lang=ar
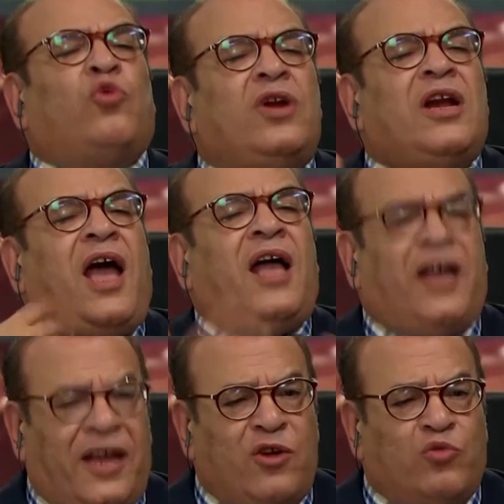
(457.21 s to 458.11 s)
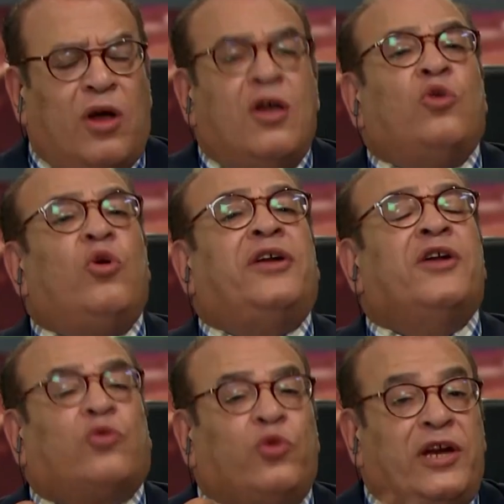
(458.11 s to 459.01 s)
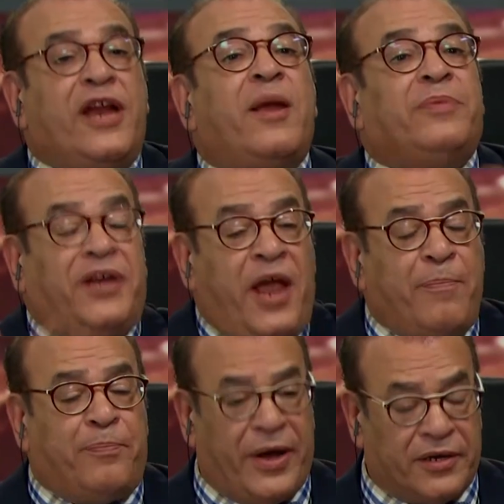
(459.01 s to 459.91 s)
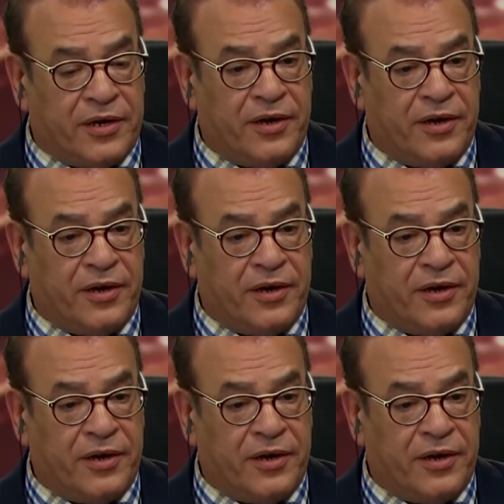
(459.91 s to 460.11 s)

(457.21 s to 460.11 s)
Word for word: كل حاجه حلوه واحنا كلنا بنحبك